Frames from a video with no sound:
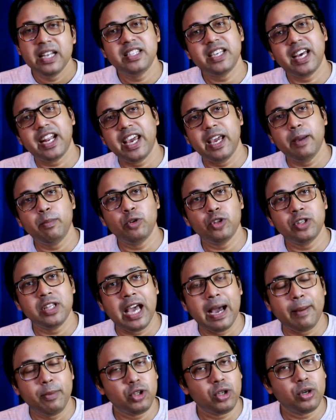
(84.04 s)
যারা এর মধ্যে
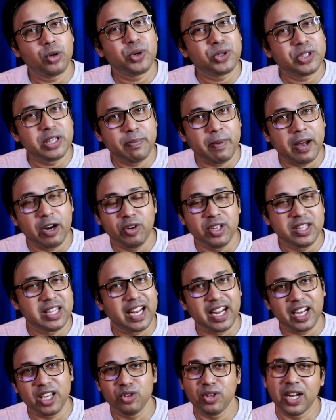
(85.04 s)
আবেদন করতে পারেনি
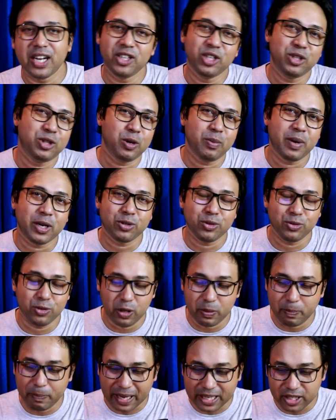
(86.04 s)
তারা কিন্তু আর দ্বিতীয়বার
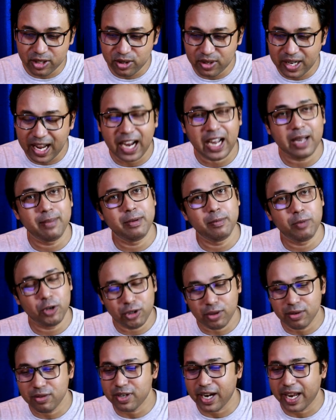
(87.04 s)
সুযোগ পাচ্ছ না আগামী
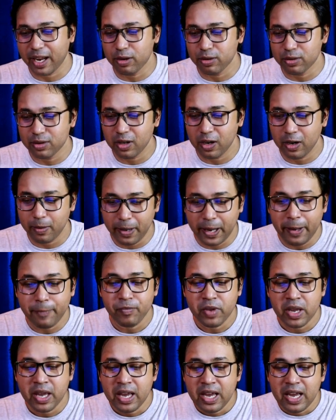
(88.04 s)
বছর ট্রাই করতে হবে
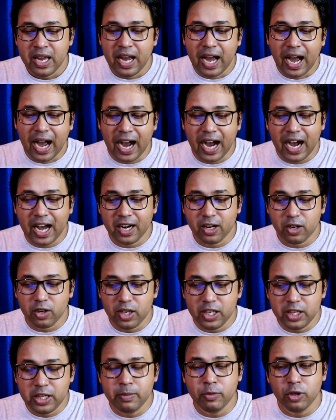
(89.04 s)
আর
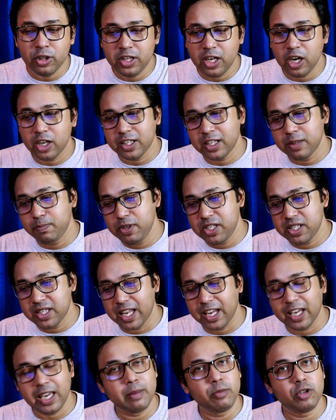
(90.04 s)
ইতিমধ্যে অর্থাৎ বিশ
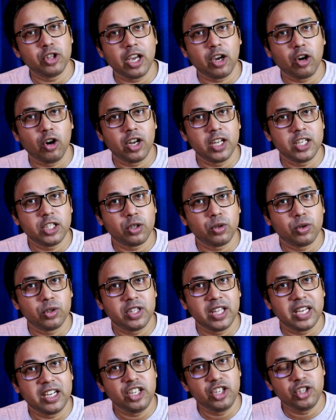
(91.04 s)
তারিখের মধ্যে কলেজ
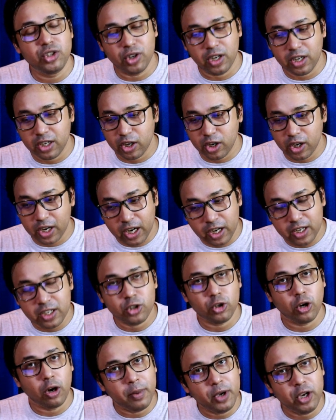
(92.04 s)
কর্তৃক নিশ্চয়ন করার
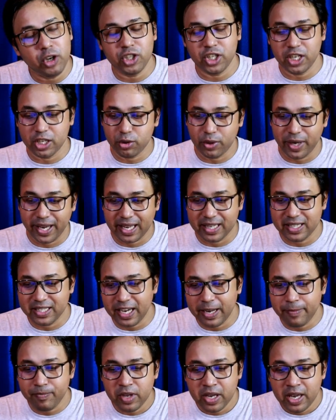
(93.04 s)
সময়ও শেষ হয়ে
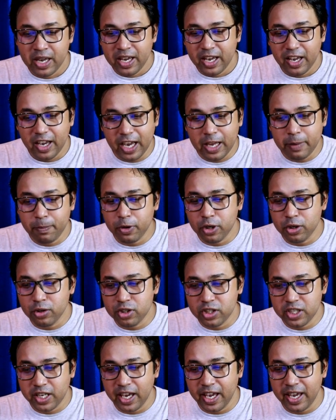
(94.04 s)
গেছে এরপর
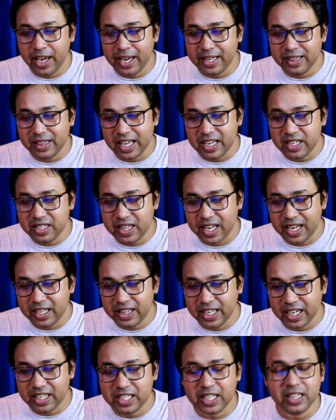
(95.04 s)
হচ্ছে তেইশ তারিখ
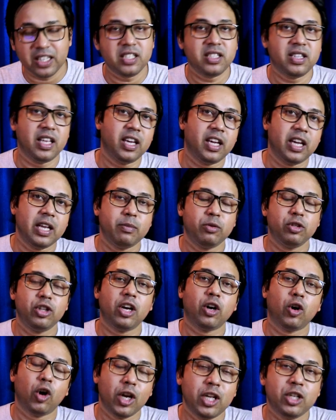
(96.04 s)
থেকে সাতাশ তারিখের
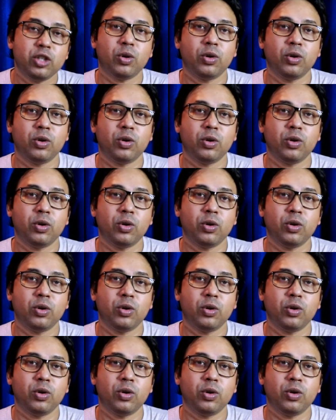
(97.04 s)
মধ্যে কলেজ